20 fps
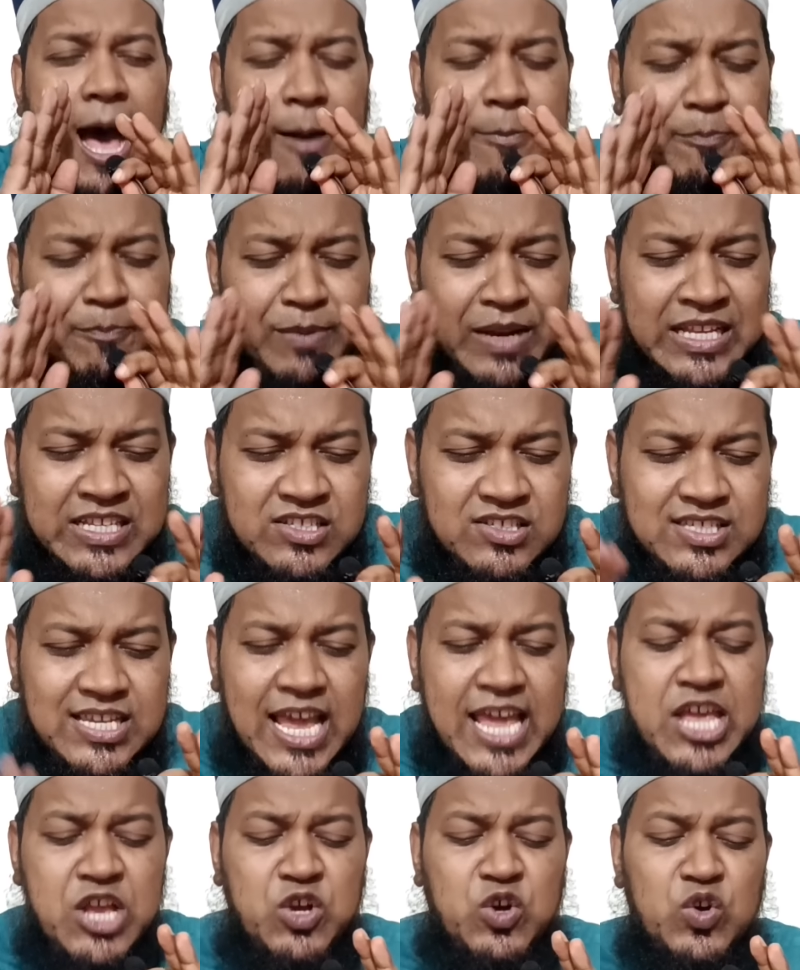আপনি
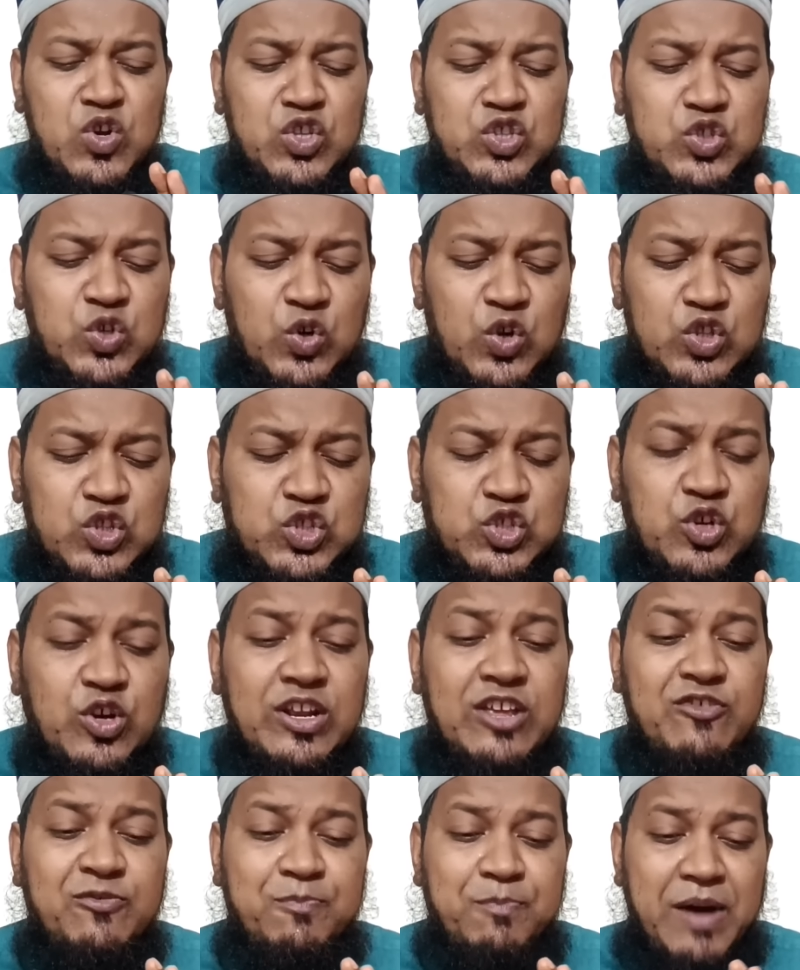যেই কোনো দুরুদ
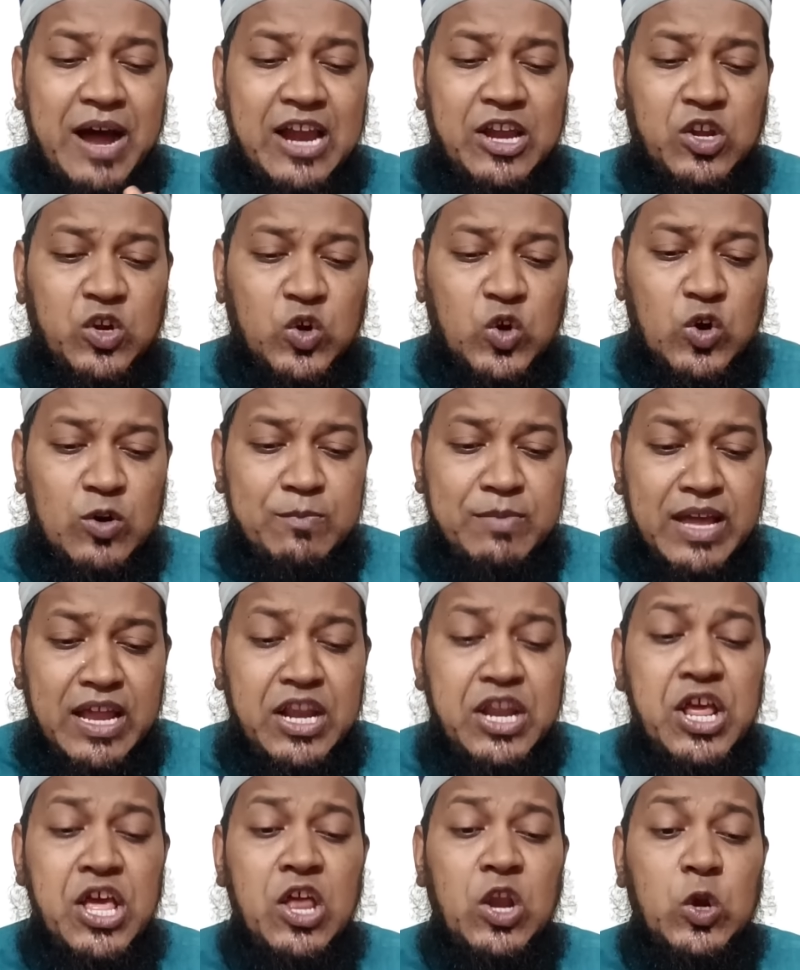শরীফ পাঠ করবেন